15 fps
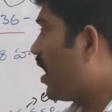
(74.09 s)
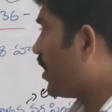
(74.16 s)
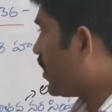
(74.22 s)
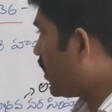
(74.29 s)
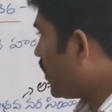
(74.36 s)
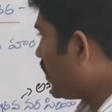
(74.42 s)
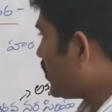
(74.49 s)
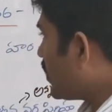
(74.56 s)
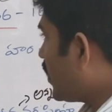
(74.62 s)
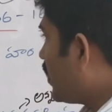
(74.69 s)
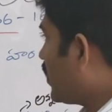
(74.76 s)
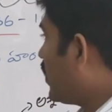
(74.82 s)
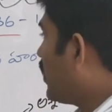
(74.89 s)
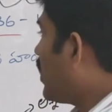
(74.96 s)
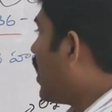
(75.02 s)

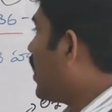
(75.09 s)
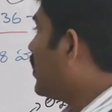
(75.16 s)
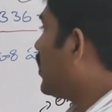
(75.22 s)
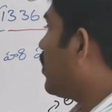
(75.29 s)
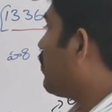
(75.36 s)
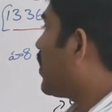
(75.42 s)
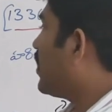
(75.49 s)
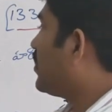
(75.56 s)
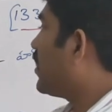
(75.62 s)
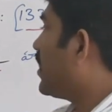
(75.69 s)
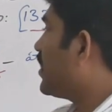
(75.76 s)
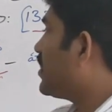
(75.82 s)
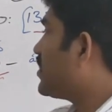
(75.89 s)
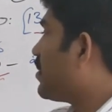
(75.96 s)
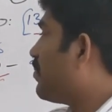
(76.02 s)
ఆంధ్రదేశానికి ఆంధ్ర
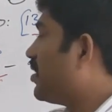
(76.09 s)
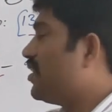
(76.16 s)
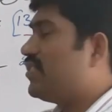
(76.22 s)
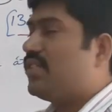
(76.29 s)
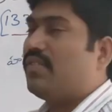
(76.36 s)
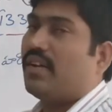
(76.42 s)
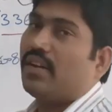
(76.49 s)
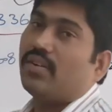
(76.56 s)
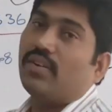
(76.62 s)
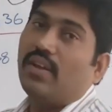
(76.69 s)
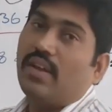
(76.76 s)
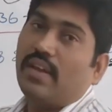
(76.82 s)
ప్రాంతానికి సంబంధించిన వాళ్ళు